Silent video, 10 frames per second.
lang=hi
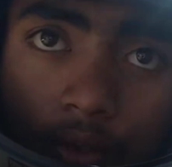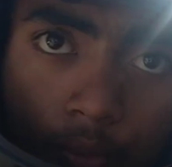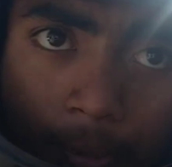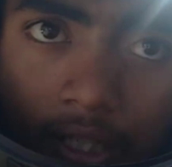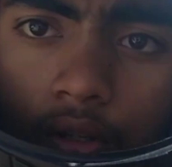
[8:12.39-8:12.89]

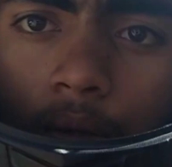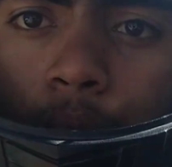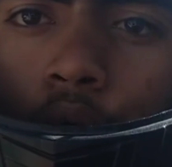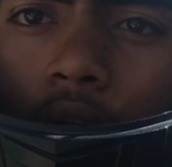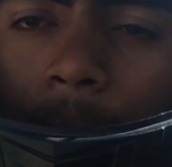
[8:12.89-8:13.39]
तो पहले तो आप
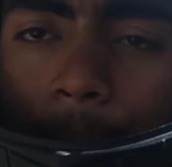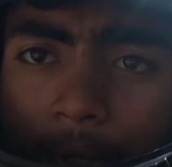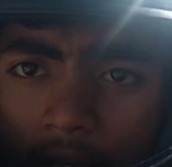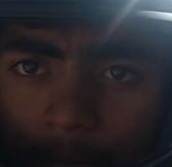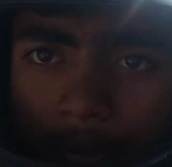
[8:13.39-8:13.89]
गूगल मैप
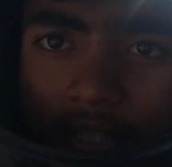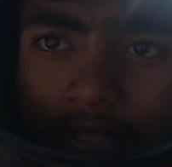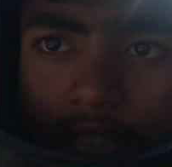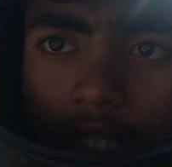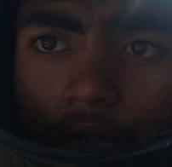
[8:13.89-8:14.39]
का हेल्प ले
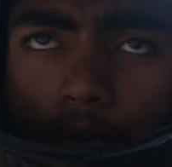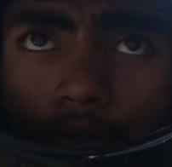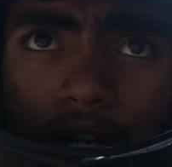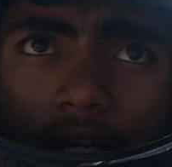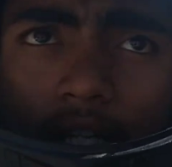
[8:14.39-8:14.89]
सकते हैं और
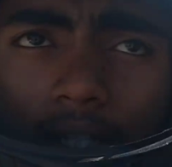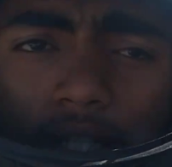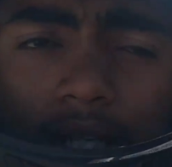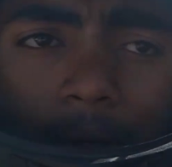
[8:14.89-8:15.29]
दूसरा अगर नहीं